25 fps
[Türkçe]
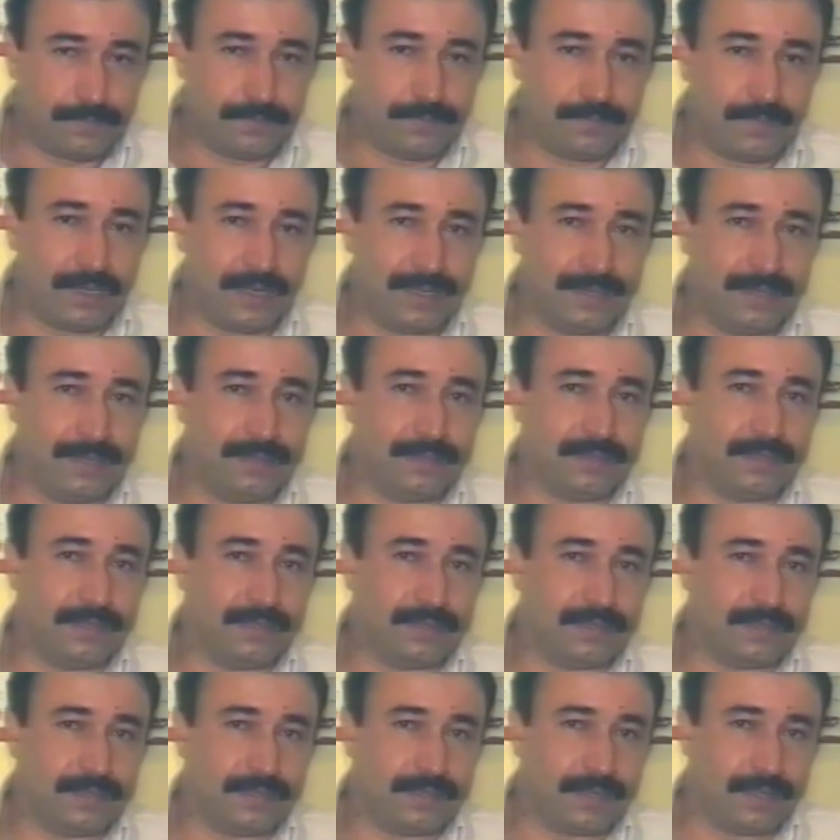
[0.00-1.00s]
Maden
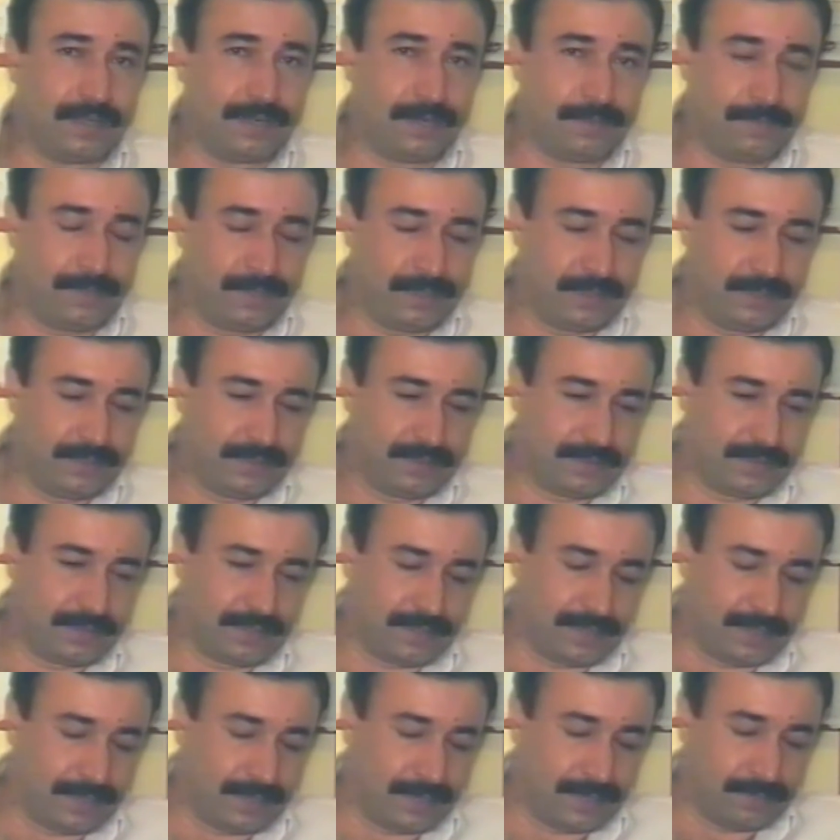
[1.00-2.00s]
Tetkik Arama
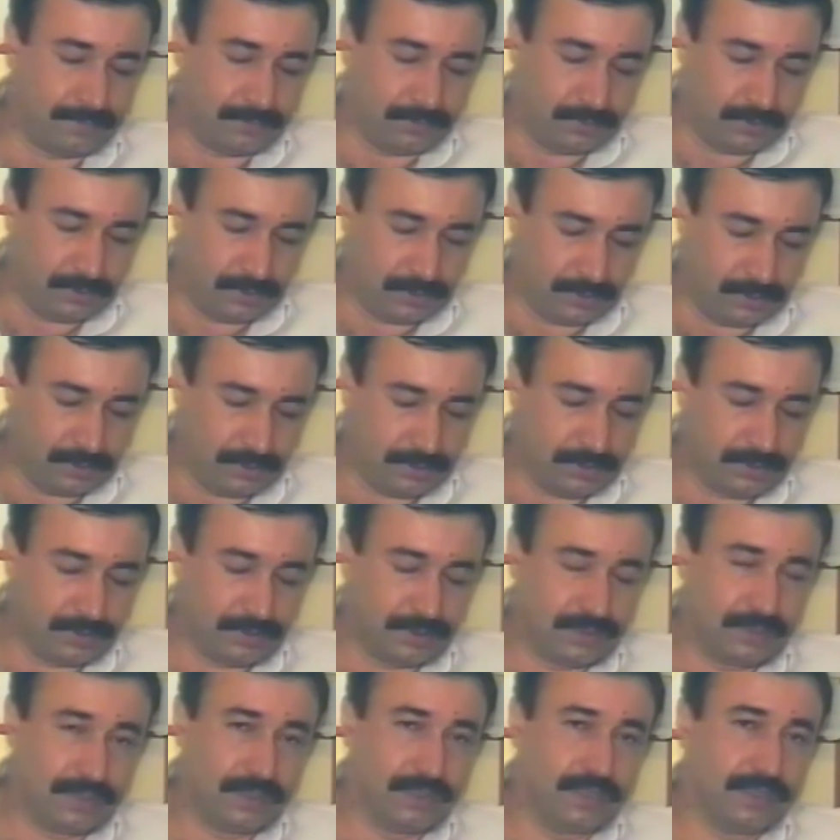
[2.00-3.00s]
Genel Müdürlüğü
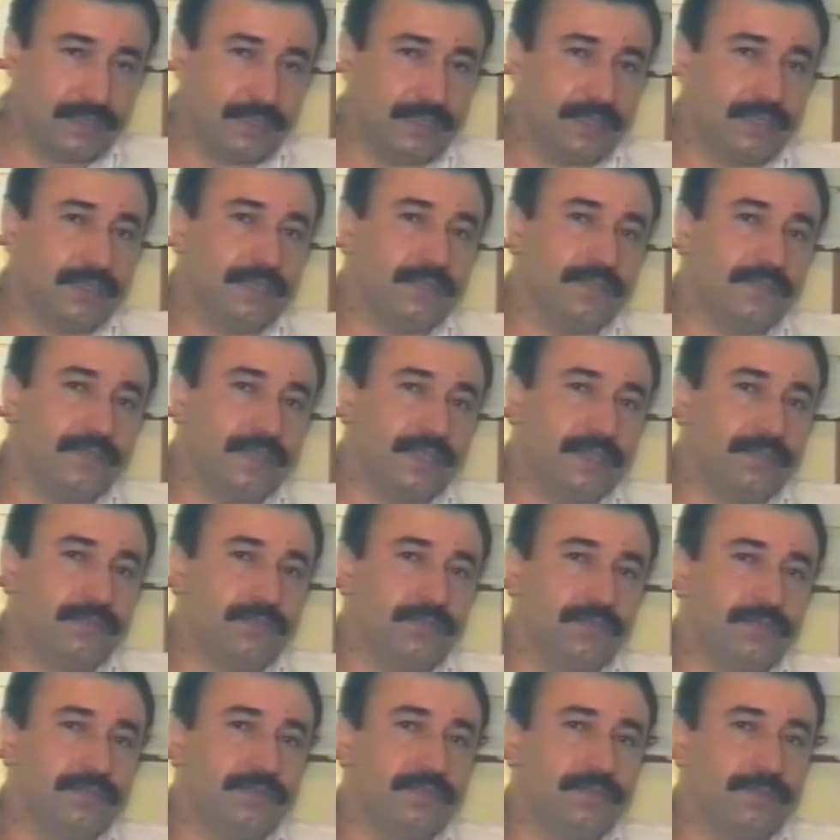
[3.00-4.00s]
ve
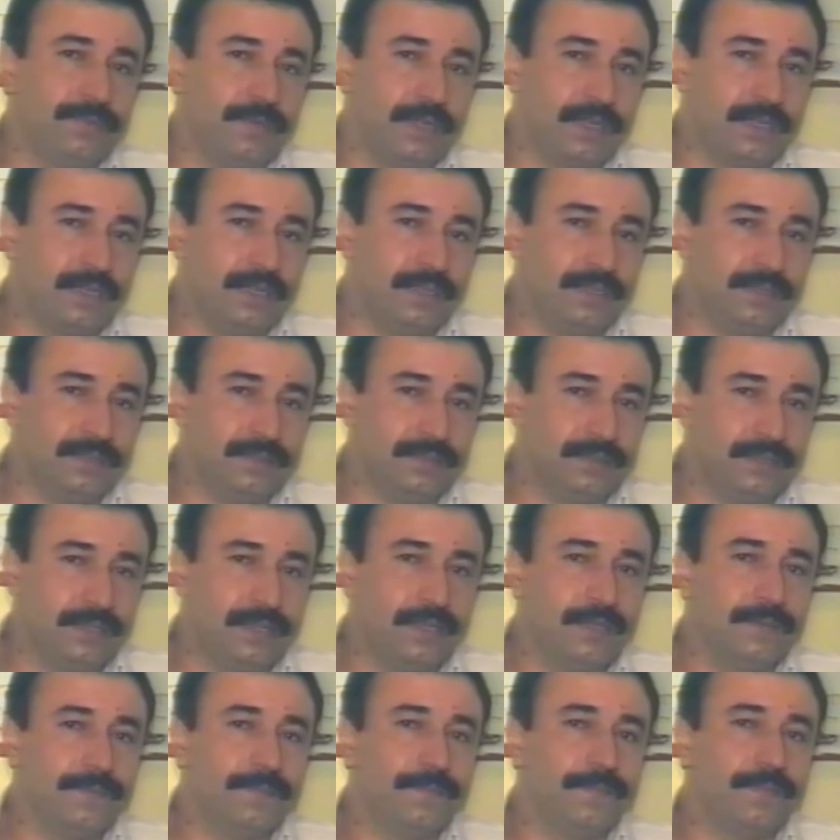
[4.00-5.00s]
Kültür
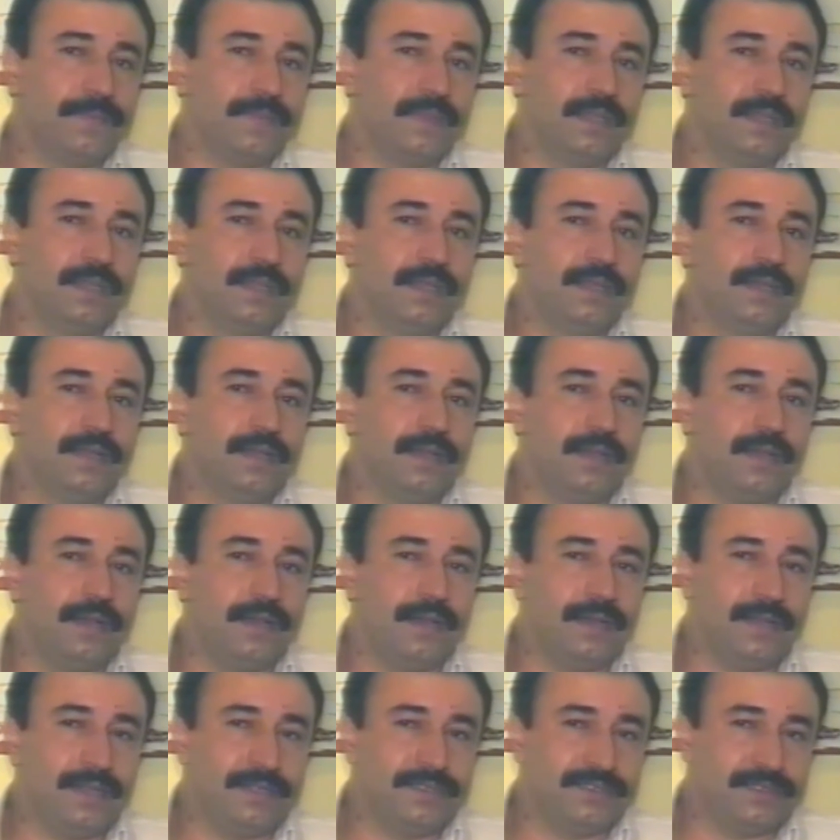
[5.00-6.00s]
Bakanlığı'nda
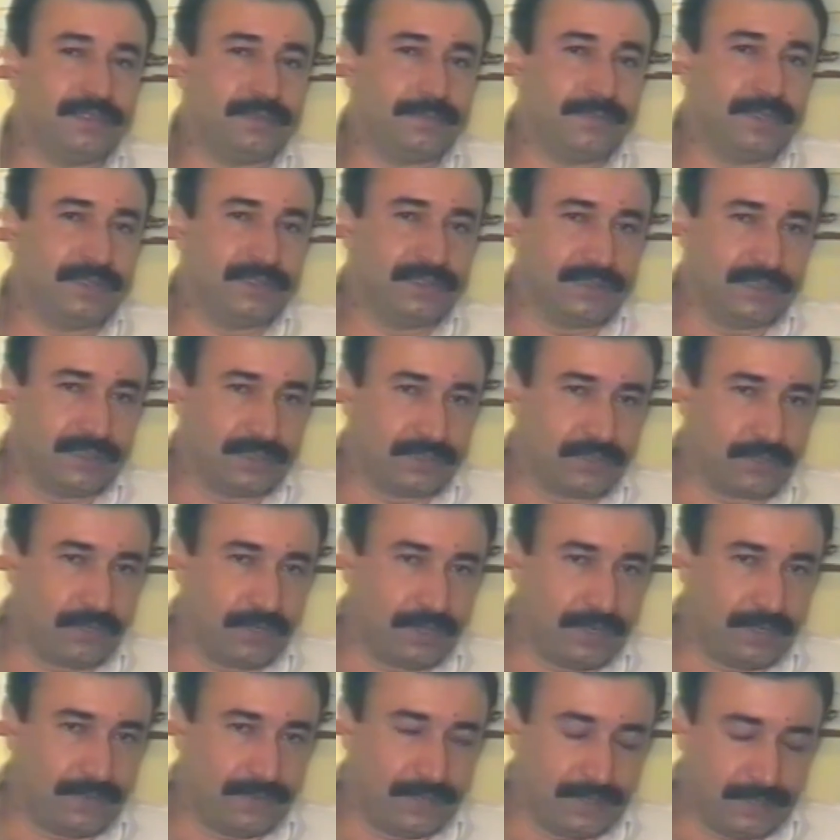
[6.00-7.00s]
araştırmacılık
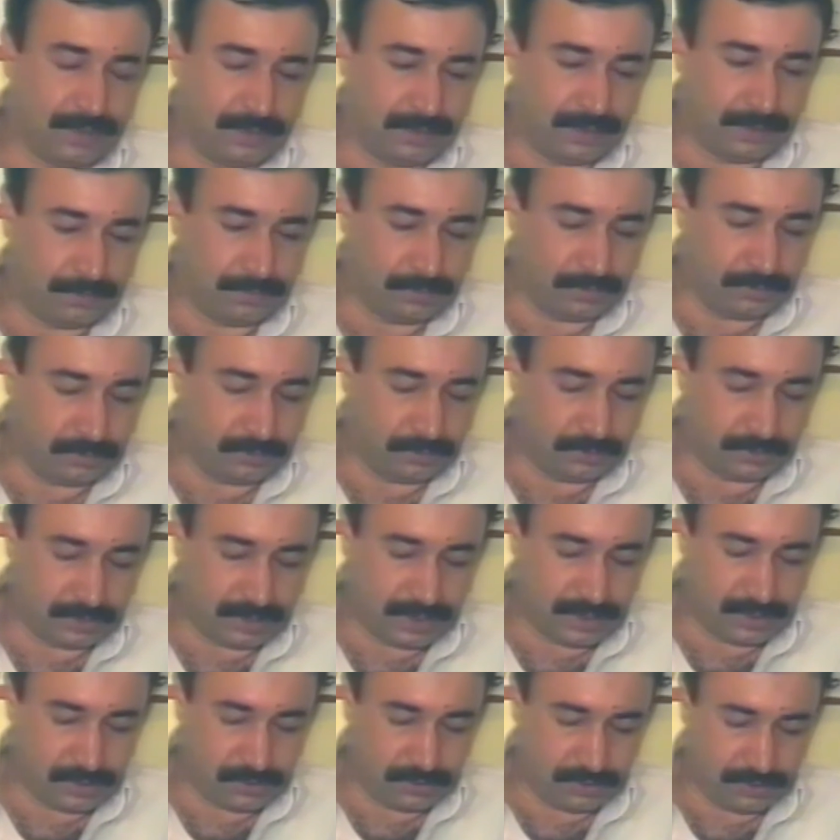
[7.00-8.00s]
görevlerinde
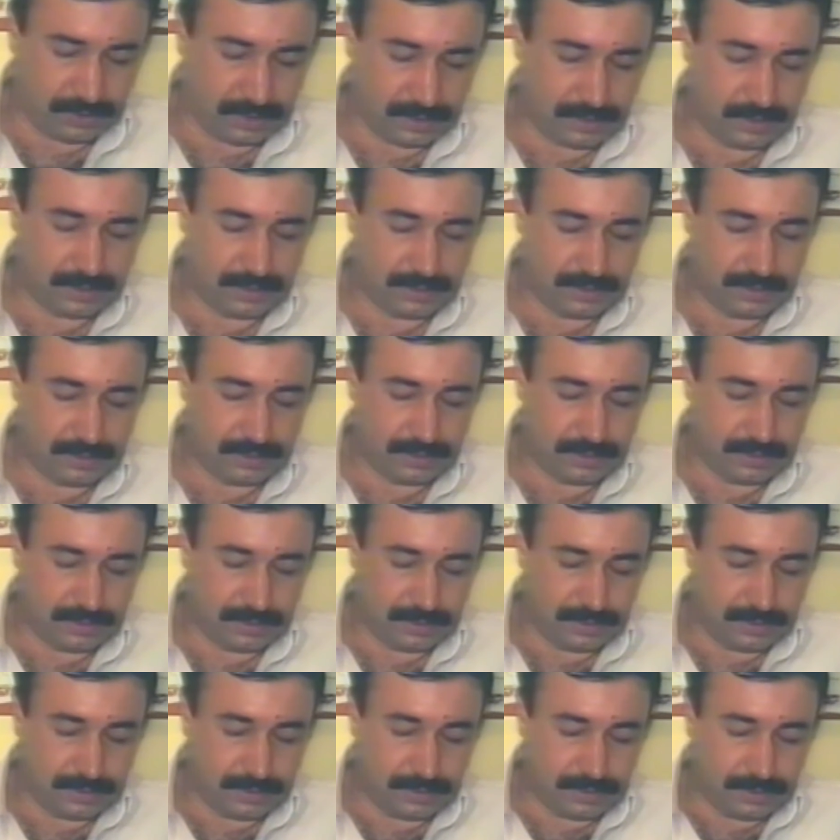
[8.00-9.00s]
bulunduktan sonra
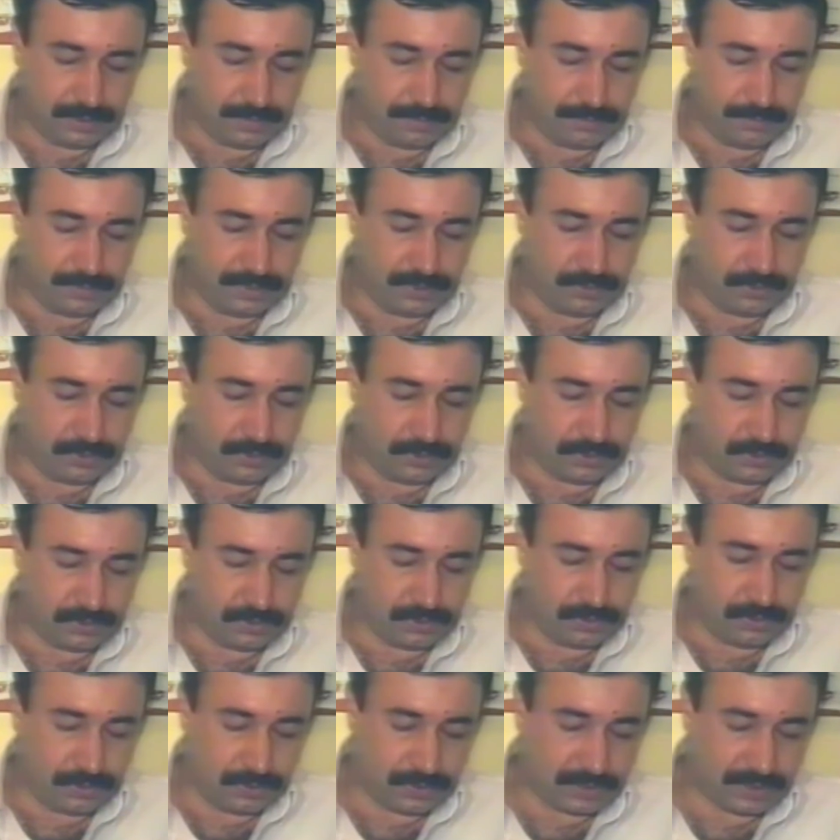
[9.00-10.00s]

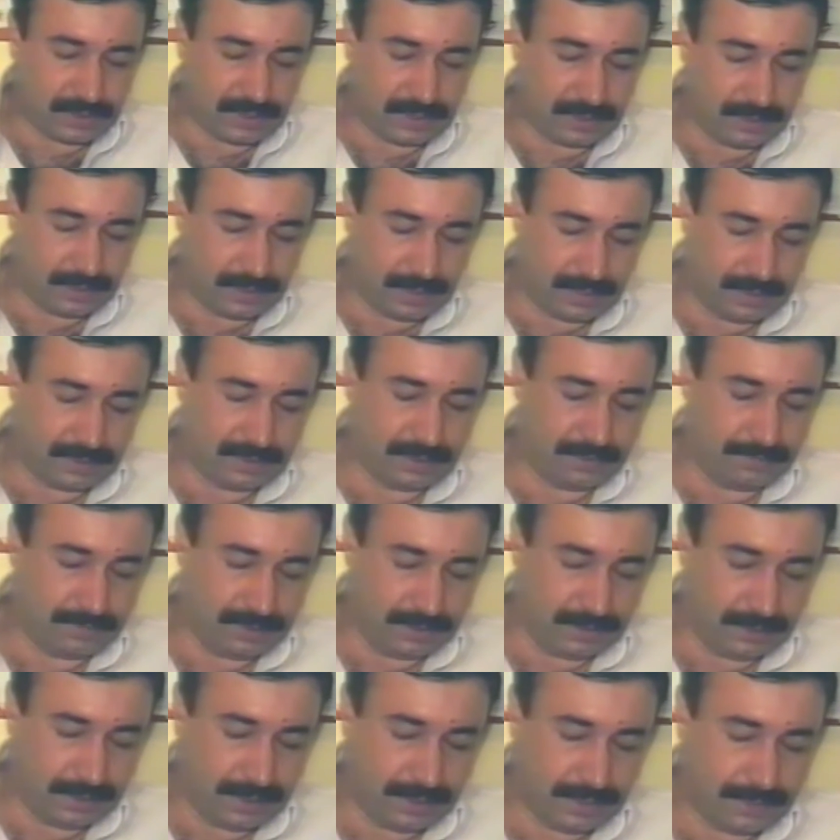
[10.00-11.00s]
1990
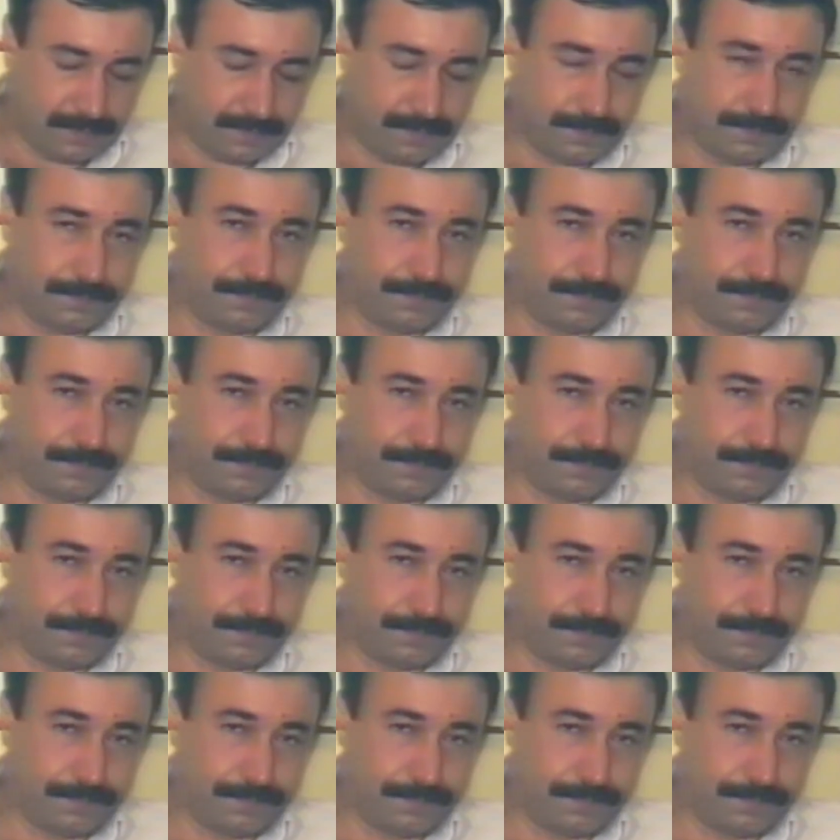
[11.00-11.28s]
Ekim'inde